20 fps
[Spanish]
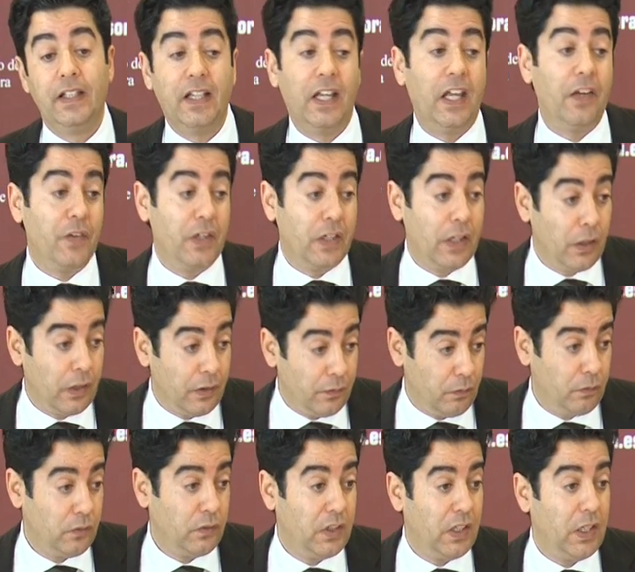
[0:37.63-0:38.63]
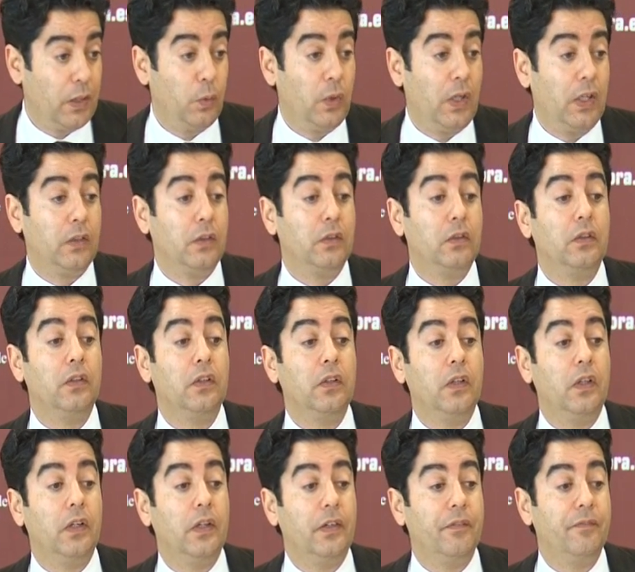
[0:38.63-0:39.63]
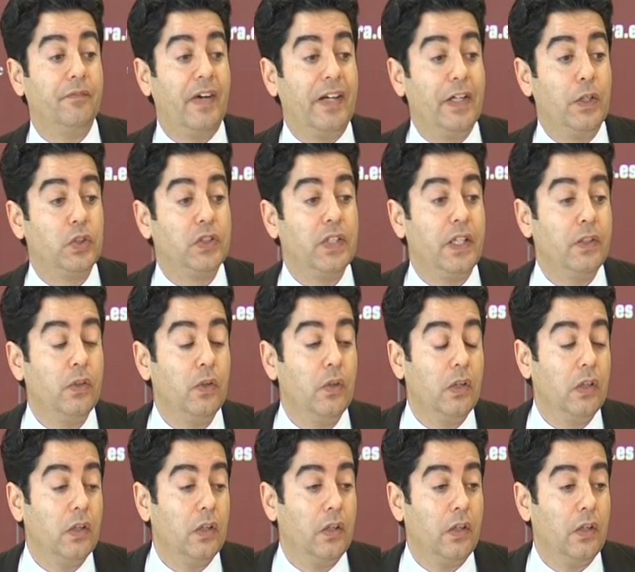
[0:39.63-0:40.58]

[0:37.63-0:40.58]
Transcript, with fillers: que viene ya durando varios años,